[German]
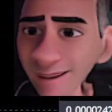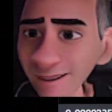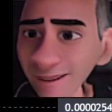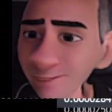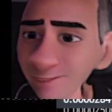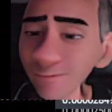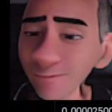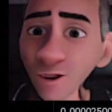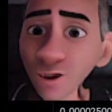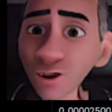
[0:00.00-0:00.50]

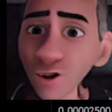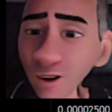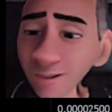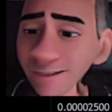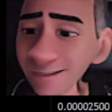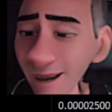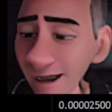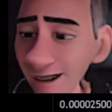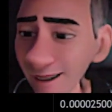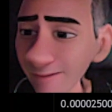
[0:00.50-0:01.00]
Trotz
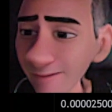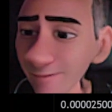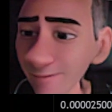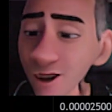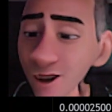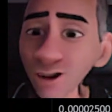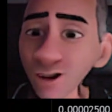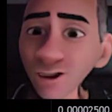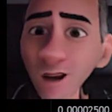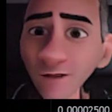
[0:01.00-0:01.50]
allem, schauen
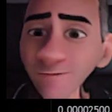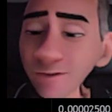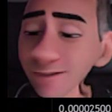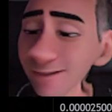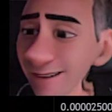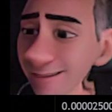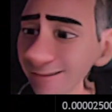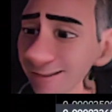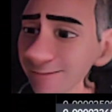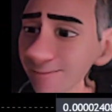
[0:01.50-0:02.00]
wir uns das jetzt
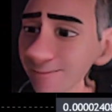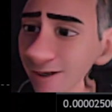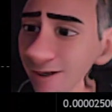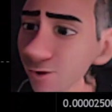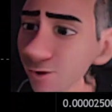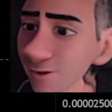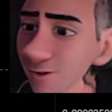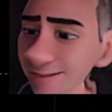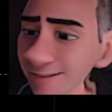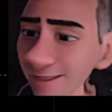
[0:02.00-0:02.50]
mal kurz
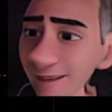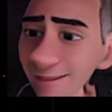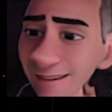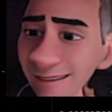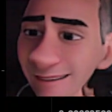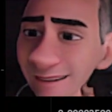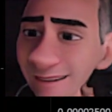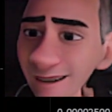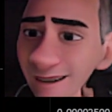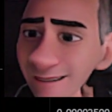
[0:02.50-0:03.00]
an. Hier
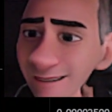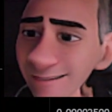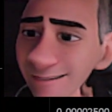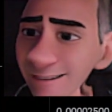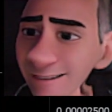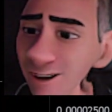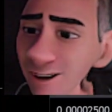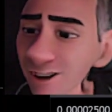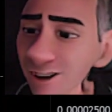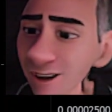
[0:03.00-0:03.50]
ist die
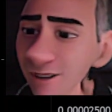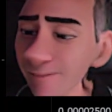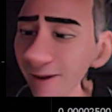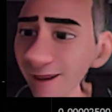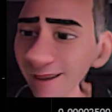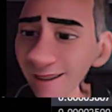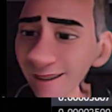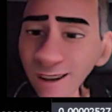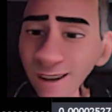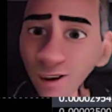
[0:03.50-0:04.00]
Shiba
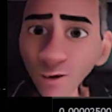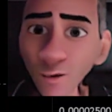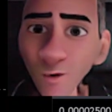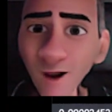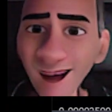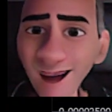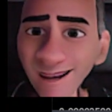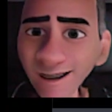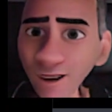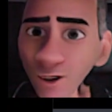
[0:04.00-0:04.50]
Inu
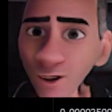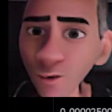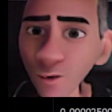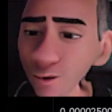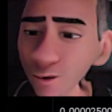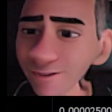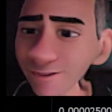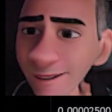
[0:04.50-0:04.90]
Analyse.